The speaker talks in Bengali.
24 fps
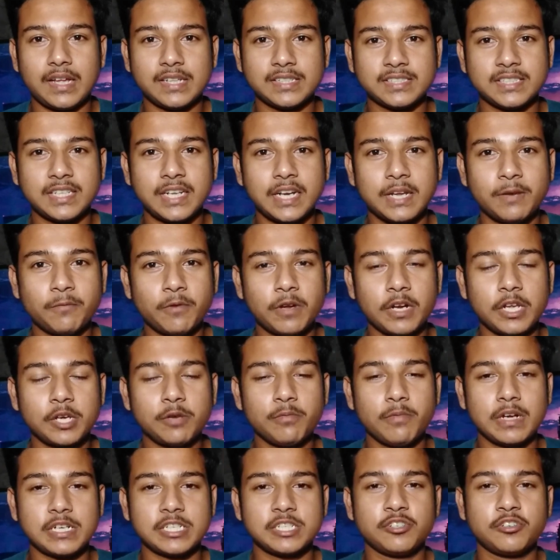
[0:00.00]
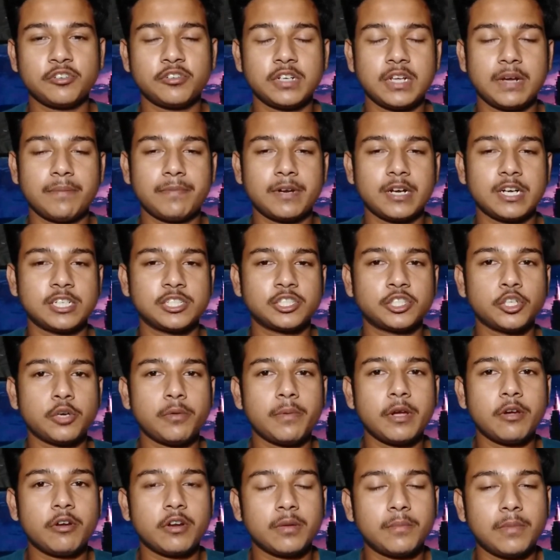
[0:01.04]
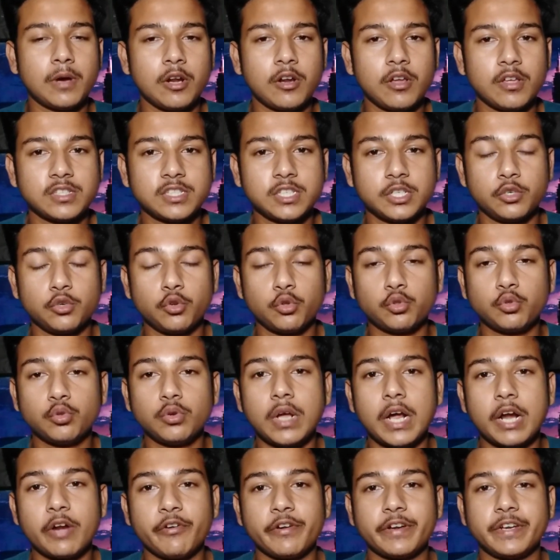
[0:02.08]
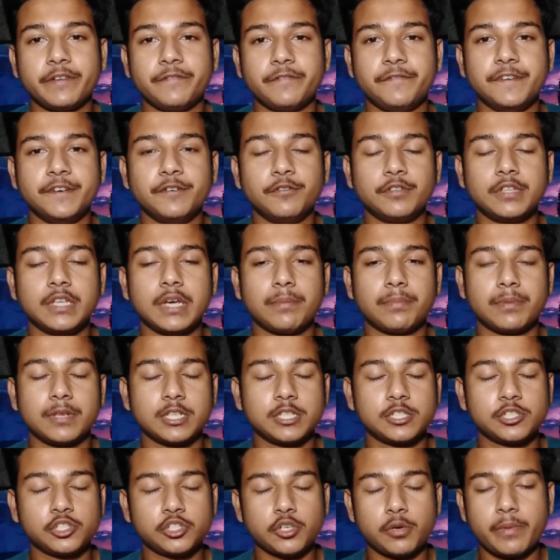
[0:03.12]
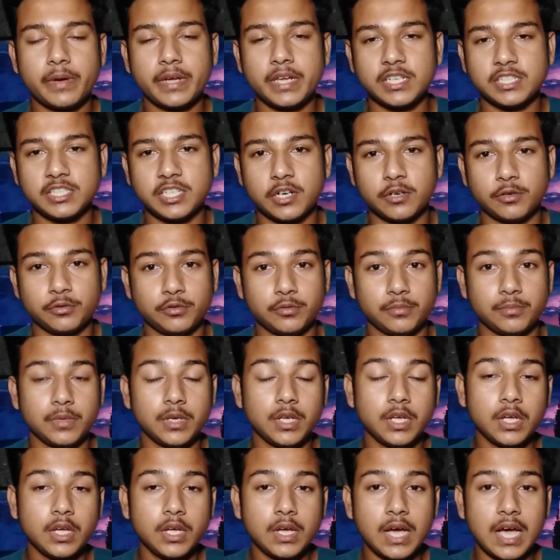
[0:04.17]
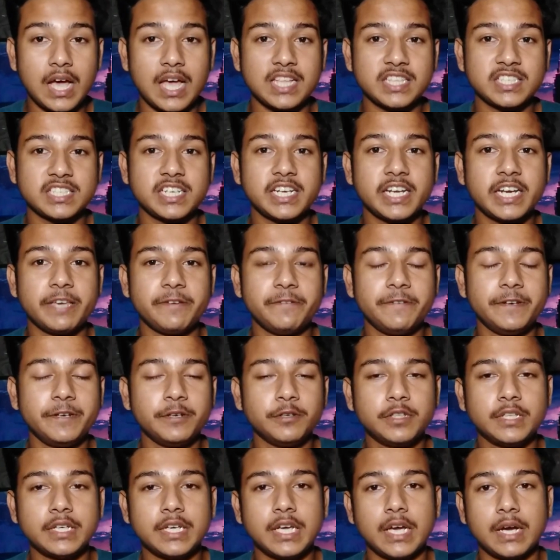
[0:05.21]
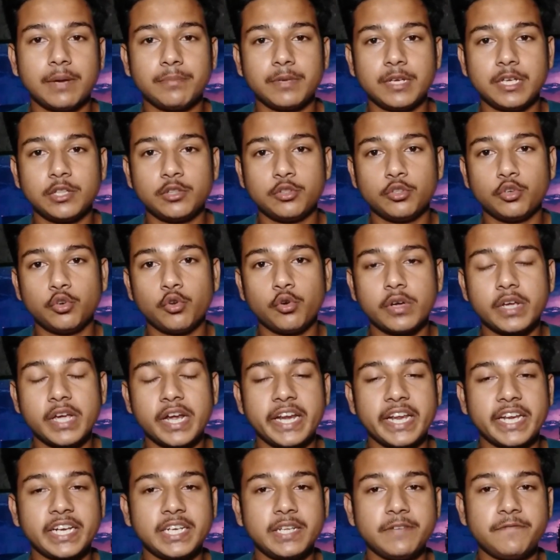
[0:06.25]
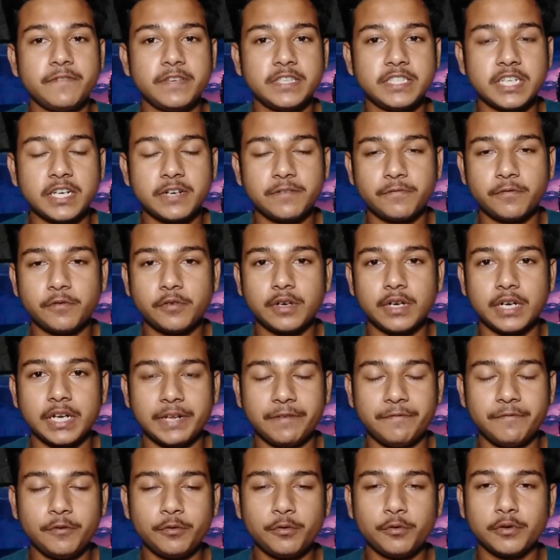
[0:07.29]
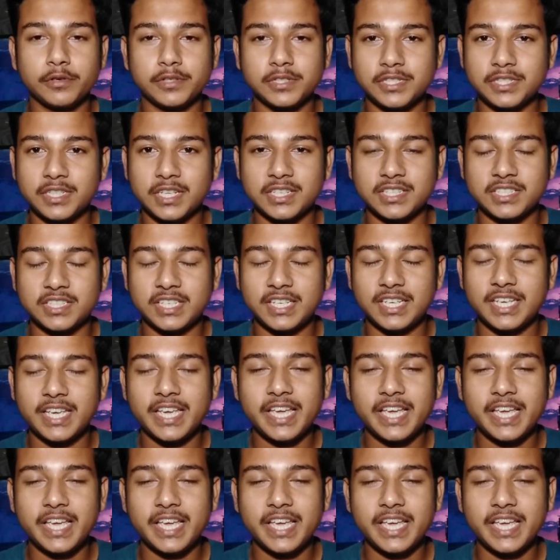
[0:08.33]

আসসালামু আলাইকুম আশা করি আপনারা সবাই অনেক ভালো আছেন নতুন আরও একটি ভিডিওতে আপনাদের সবাইকে স্বাগতম আজকের এই ভিডিওতে আমি কিন্তু নোকিয়ার একটি ফিচার ফোন রিভিউ করতে যাচ্ছি